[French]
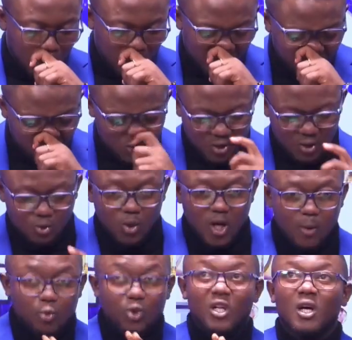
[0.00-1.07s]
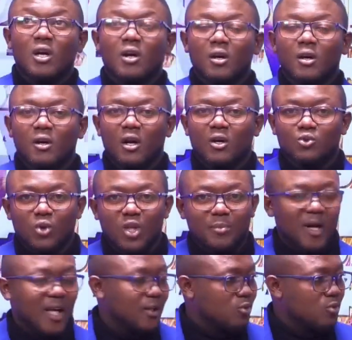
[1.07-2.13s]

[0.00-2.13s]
on a une situation au Cameroun. Anthony parlait